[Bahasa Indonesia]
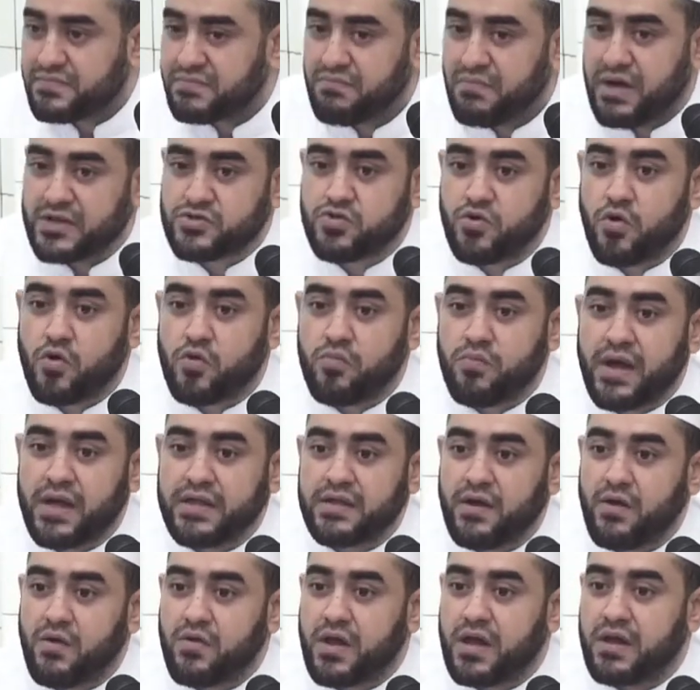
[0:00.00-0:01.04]
Masuk
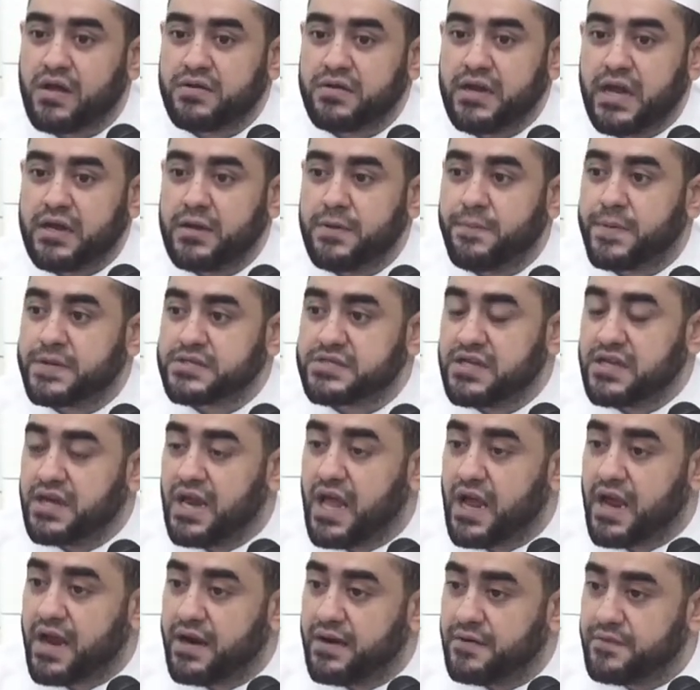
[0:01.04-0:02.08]
rumahnya orang tidak
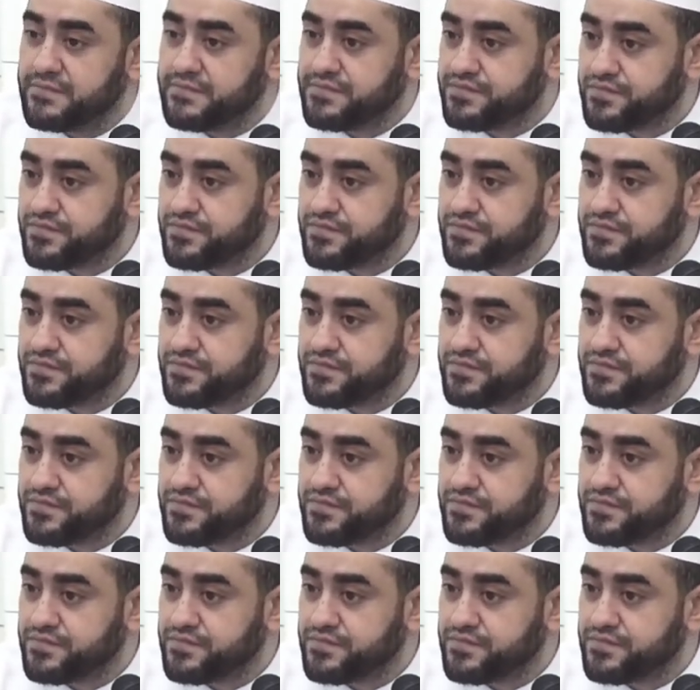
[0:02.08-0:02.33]
dipersilahkan